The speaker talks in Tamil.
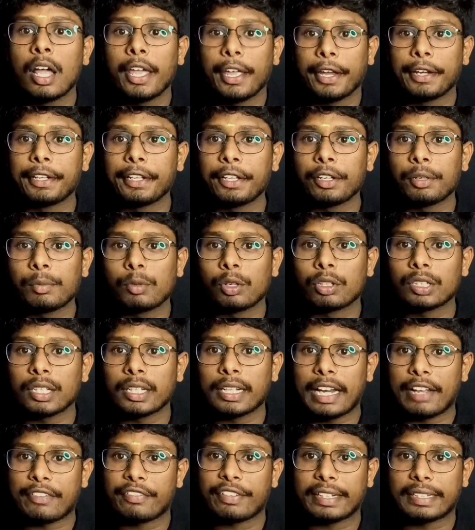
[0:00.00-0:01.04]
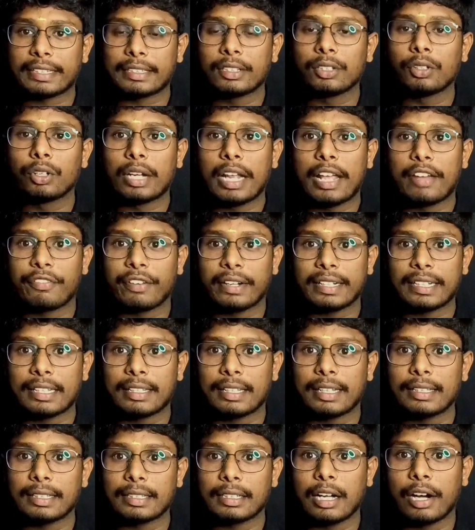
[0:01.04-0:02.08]
இடியோ மோட்டார் எஃபெக்ட்னு ஒரு எஃபெக்ட்
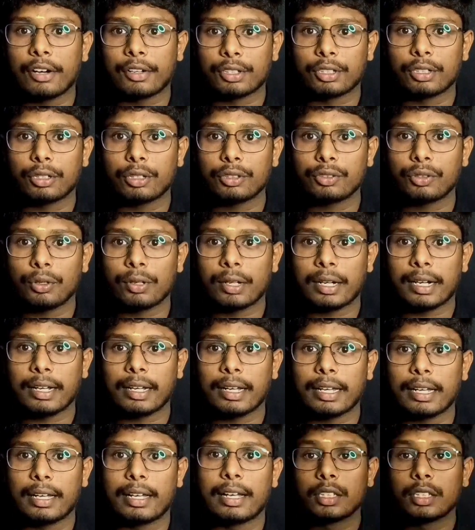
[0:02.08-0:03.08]
தான் இதுக்கு காரணம்னு சொல்கிறாங்க